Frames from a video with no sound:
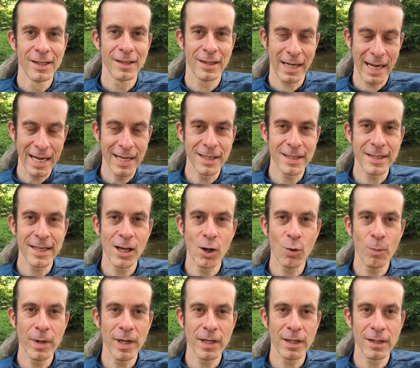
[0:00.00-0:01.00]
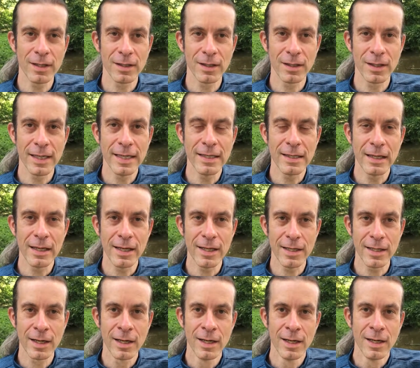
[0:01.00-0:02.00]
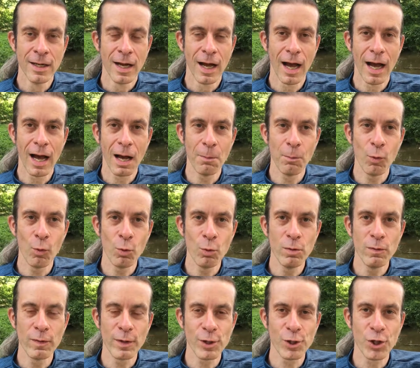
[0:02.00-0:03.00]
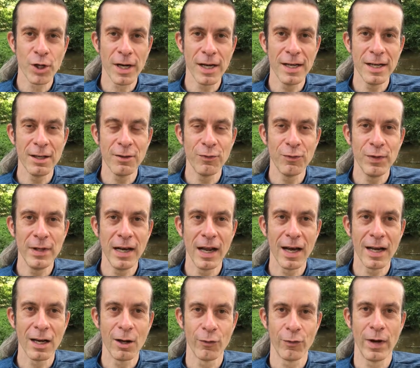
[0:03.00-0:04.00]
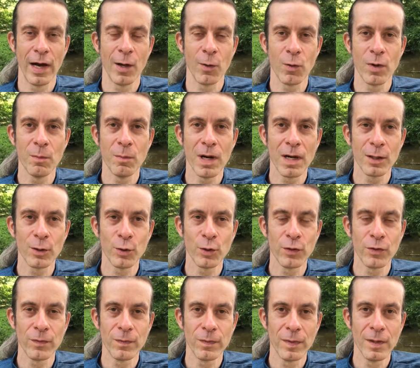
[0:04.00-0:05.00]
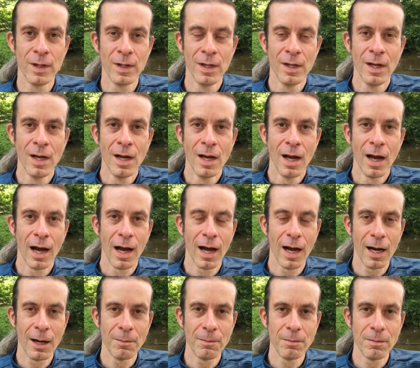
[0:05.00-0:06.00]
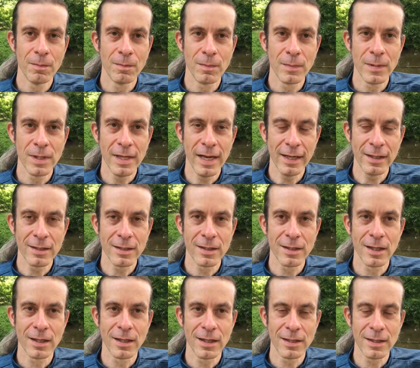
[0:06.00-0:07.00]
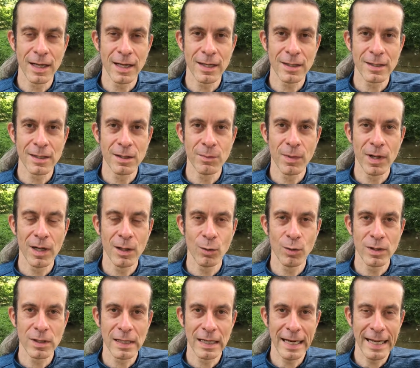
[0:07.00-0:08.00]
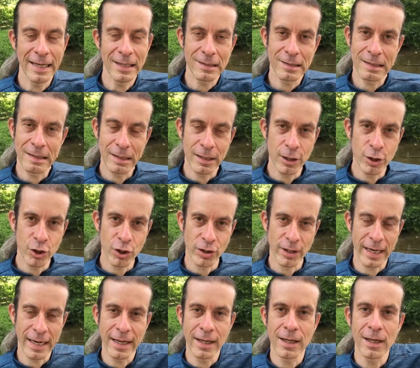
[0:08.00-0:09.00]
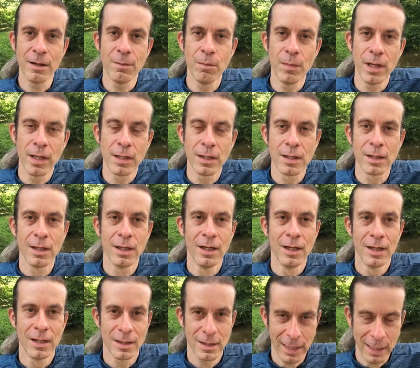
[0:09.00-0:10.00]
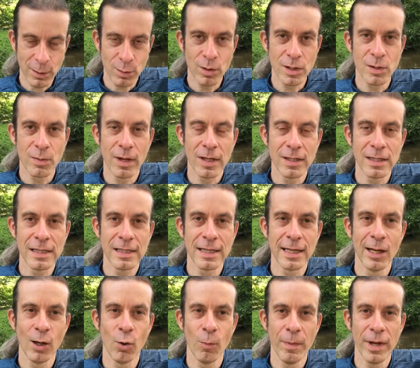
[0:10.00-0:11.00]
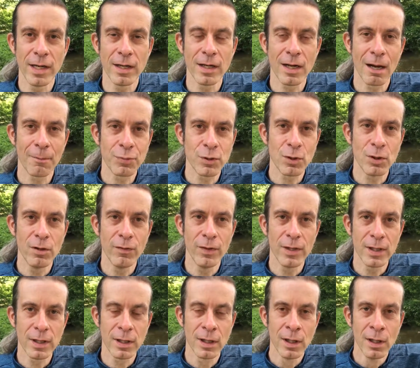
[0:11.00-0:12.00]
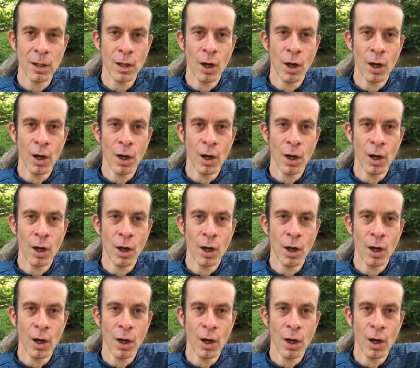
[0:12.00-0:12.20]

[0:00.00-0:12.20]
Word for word: Trainingskilometer hingelegt, haben unwahrscheinlich viel an Erfahrungen machen dürfen, haben jetzt das erste Mal unsere längste Strecke mit 26 Kilometern absolviert